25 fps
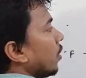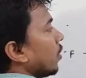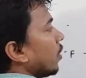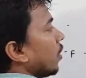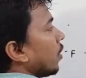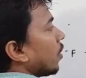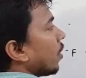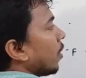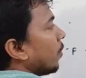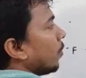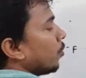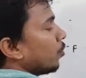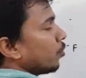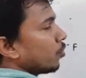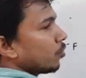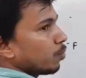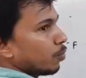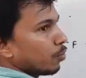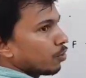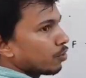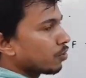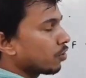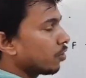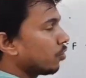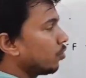इधर का भी कुछ
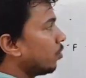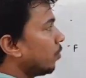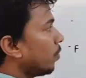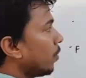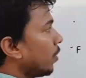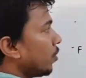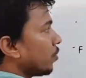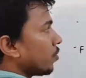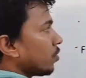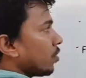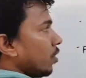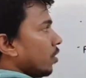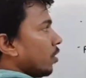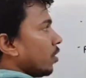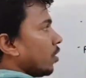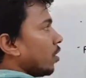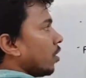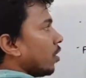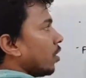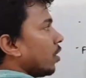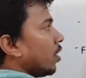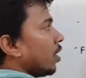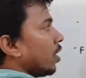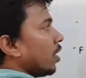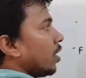पोर्शन हो मैं उसे
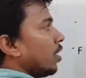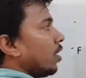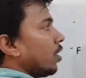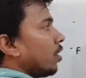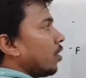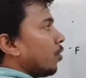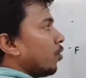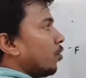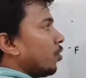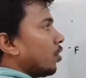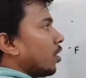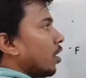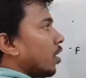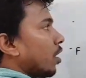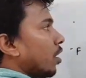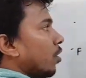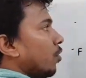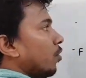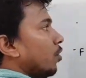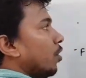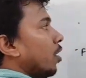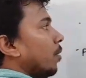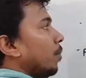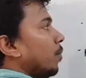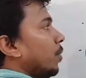नहीं काउंट कर
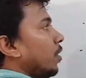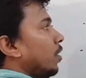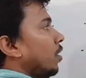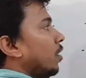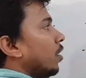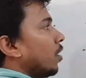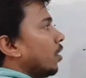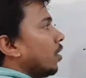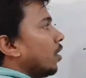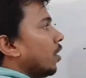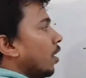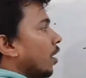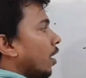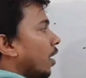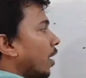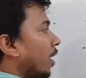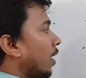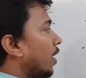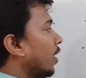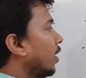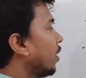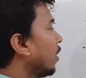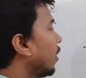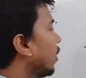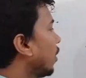रहा हूँ यहाँ पर
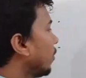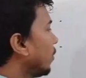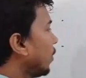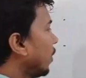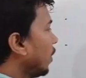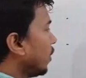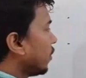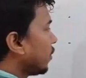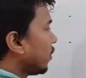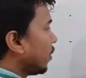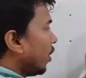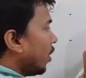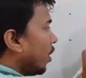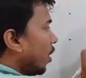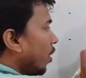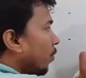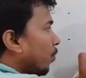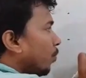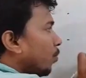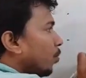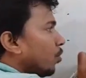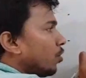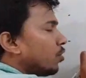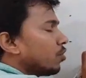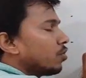लेकिन अगर मैं इसे
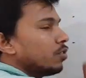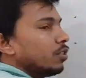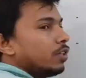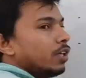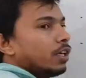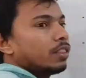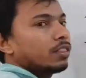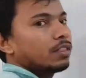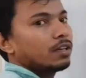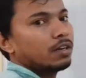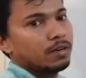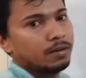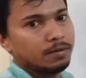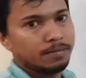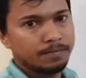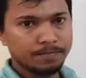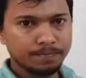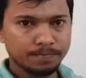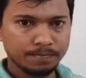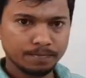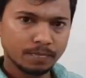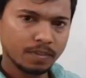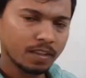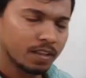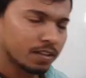एफ फोर्स देता
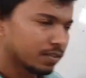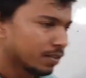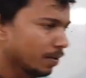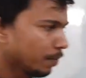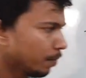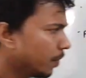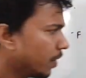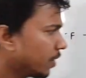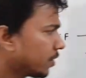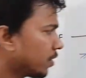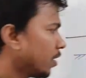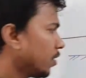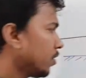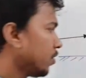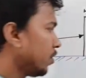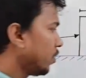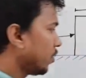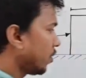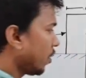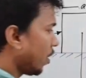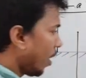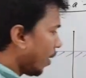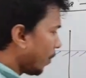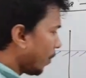सिंपल सा चीज़